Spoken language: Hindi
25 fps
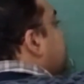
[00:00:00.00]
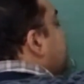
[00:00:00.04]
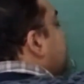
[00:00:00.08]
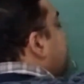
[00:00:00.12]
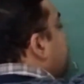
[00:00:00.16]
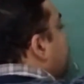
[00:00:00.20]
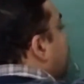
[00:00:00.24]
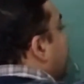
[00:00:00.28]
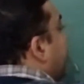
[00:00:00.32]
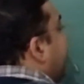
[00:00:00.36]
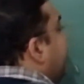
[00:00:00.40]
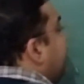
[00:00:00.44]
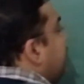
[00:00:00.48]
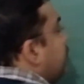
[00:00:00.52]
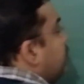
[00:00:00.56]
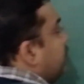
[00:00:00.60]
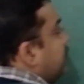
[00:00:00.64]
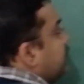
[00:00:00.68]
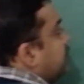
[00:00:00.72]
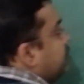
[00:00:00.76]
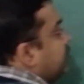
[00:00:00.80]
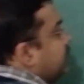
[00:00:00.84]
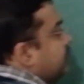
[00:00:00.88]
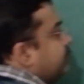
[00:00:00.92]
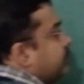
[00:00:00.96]
से पॉइंट
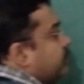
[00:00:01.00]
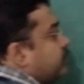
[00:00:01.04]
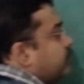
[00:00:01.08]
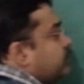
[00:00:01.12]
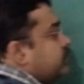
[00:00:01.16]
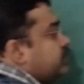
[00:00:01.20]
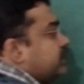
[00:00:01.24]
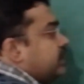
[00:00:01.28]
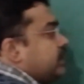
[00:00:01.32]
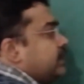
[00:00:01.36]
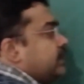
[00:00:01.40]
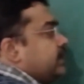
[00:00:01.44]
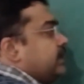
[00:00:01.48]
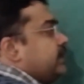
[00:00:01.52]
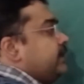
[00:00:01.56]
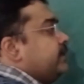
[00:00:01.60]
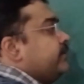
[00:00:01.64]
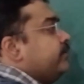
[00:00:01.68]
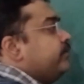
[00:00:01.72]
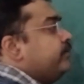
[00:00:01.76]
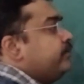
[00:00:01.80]
वन तक पहुँचेगी